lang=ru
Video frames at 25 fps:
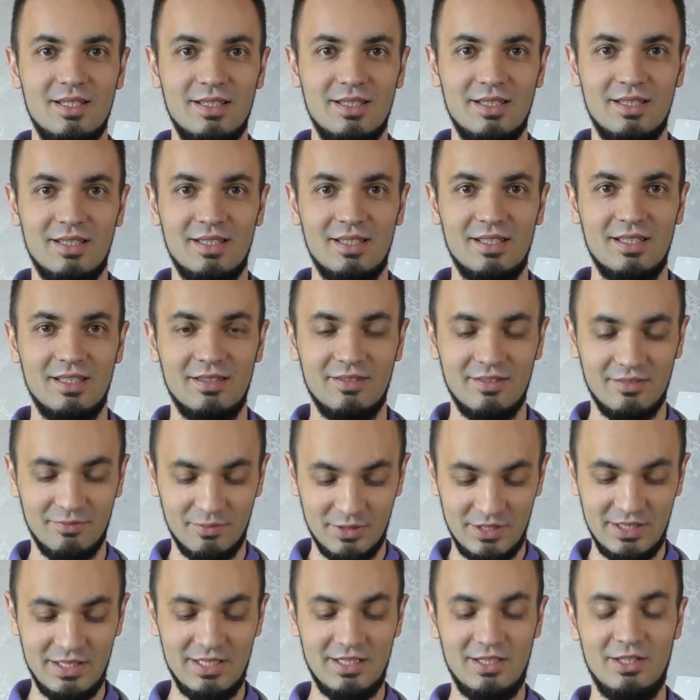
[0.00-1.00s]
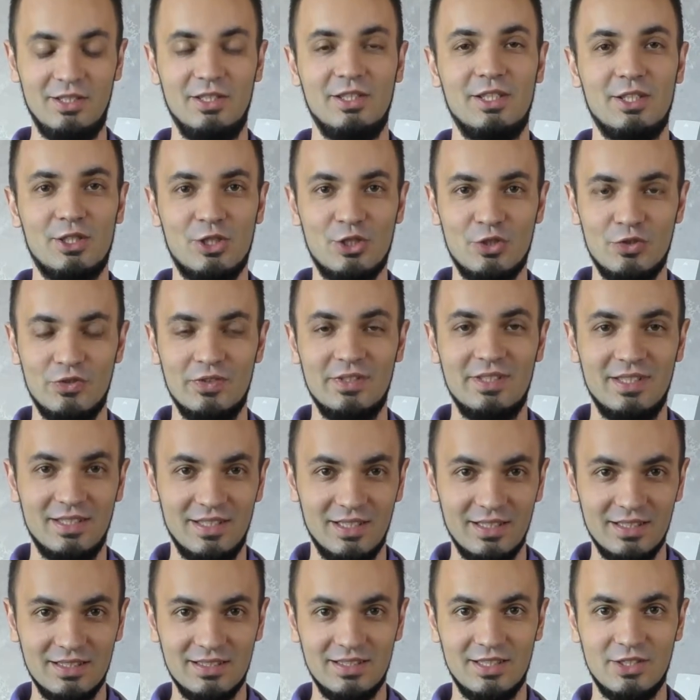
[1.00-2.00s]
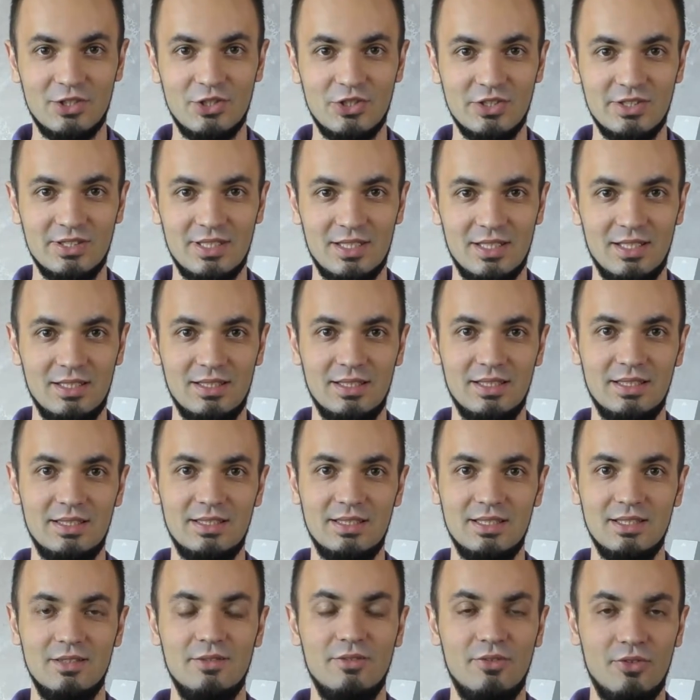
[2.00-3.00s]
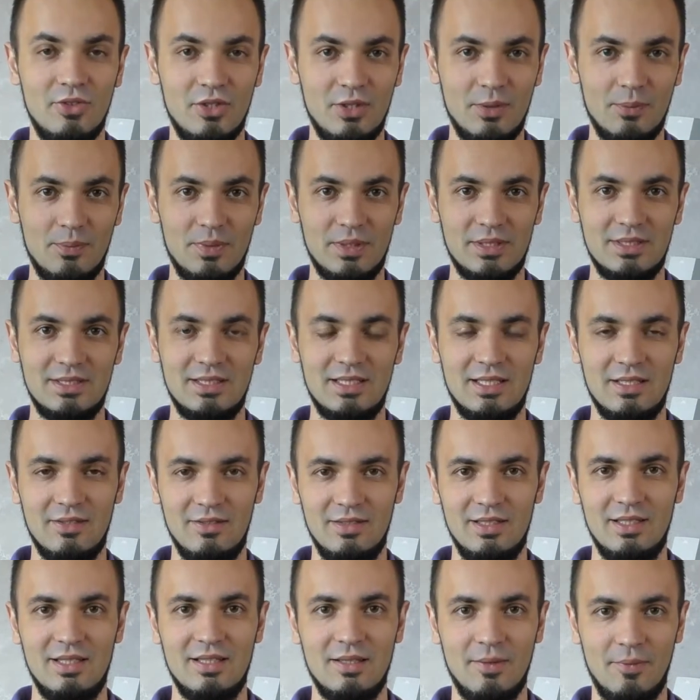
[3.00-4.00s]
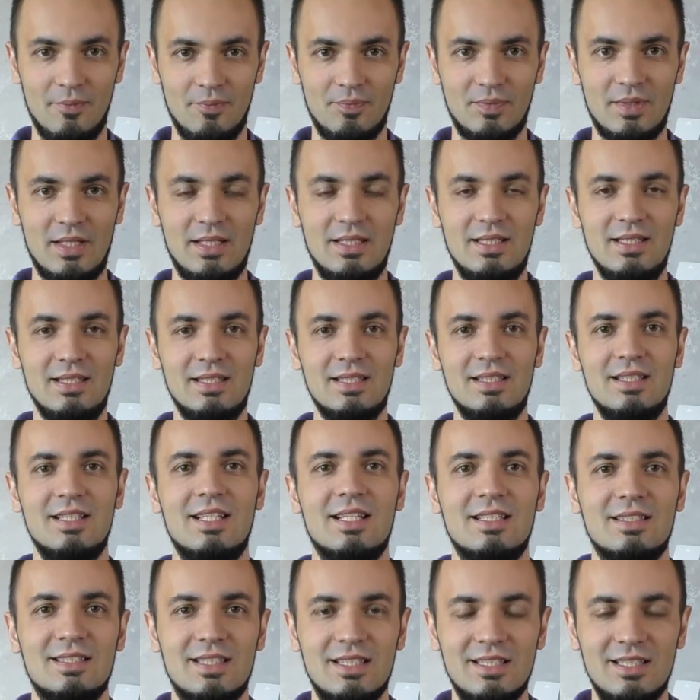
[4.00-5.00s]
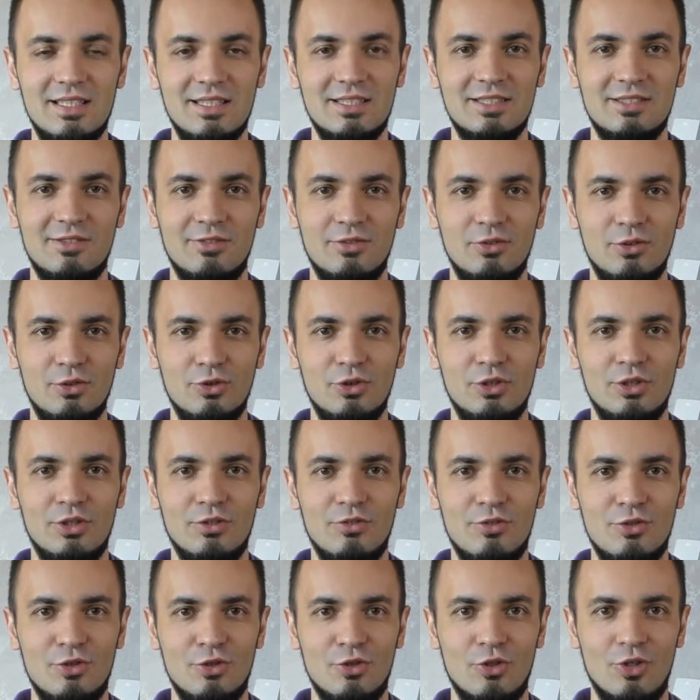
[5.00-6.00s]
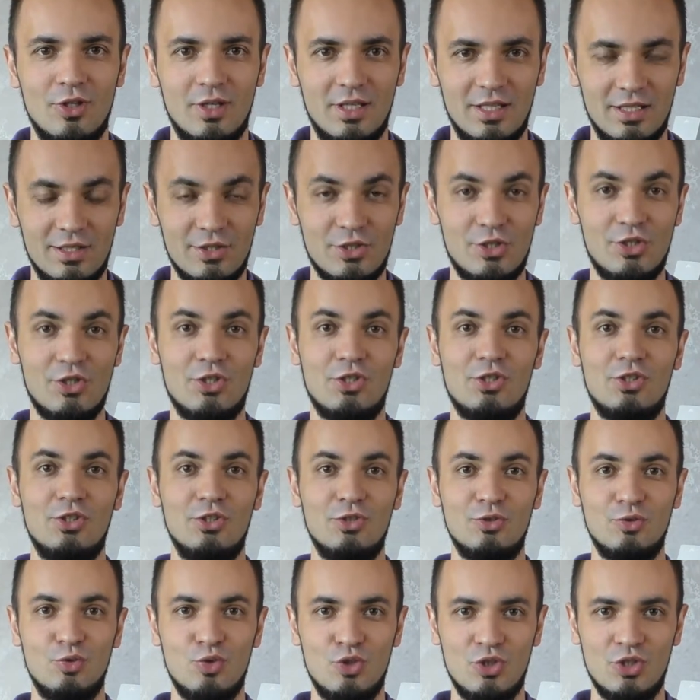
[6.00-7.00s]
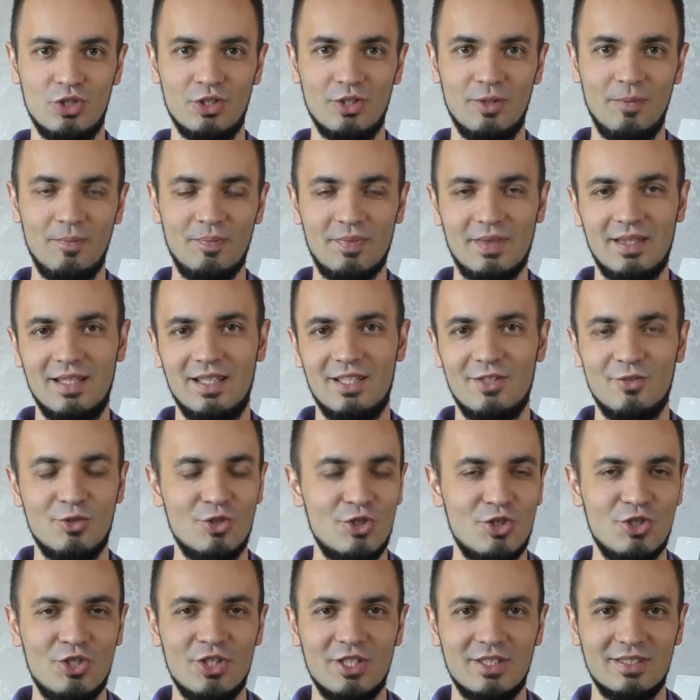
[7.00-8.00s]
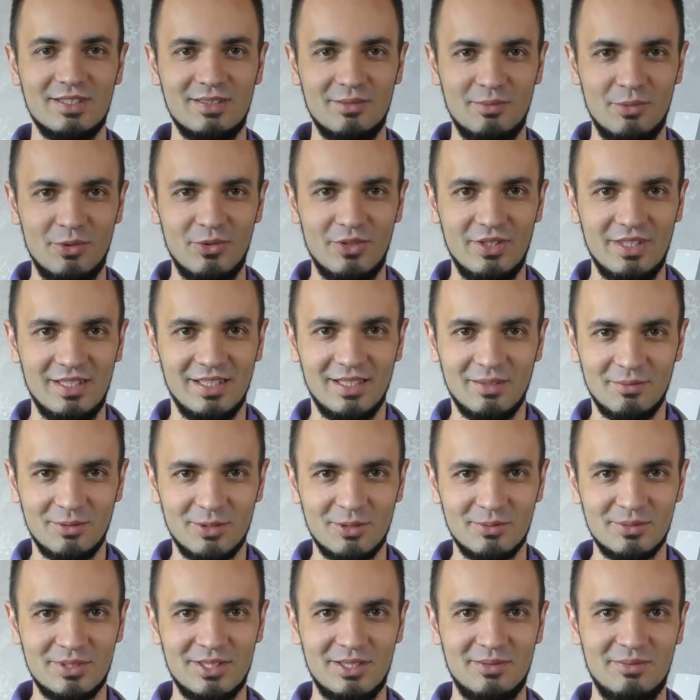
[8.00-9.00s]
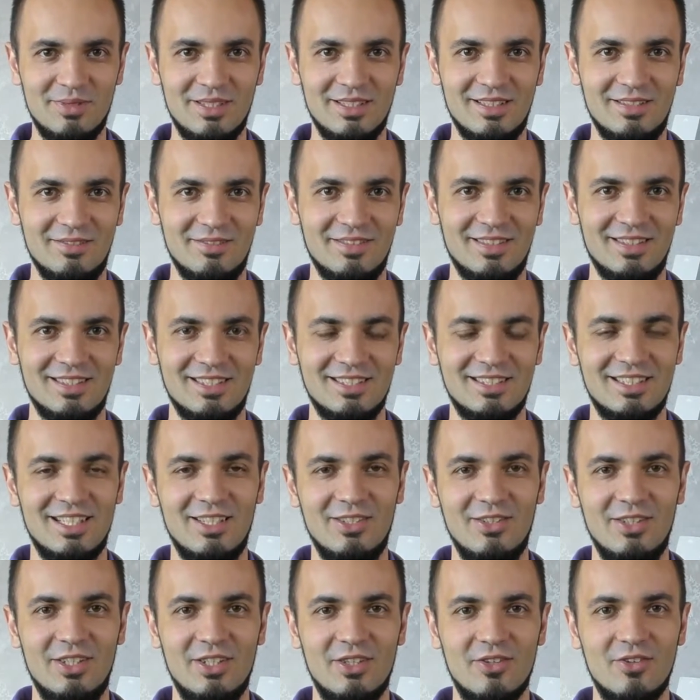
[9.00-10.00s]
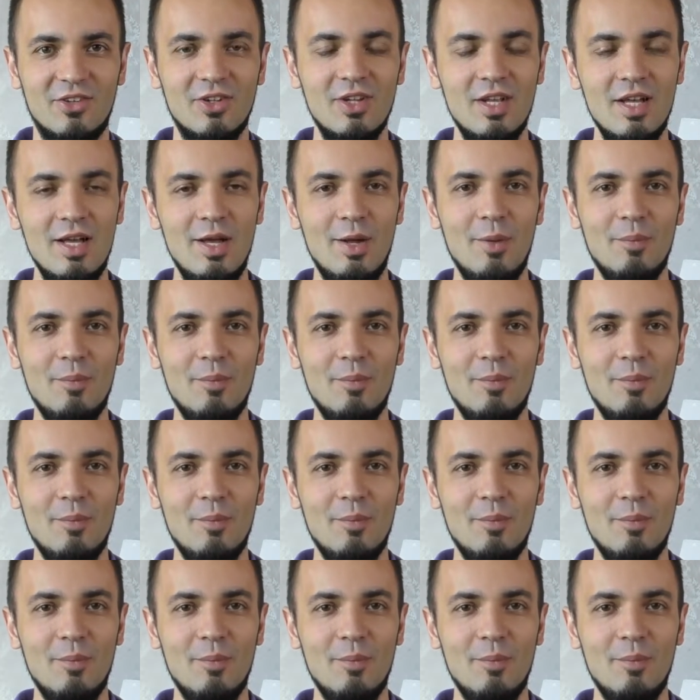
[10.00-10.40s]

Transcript: э, материалы нашего дела с нашей стороны, цифры, представить там какие-то доказательства, но он это все, конечно же, не изучил. Так очень часто бывает, я потом с ребятами разговаривал.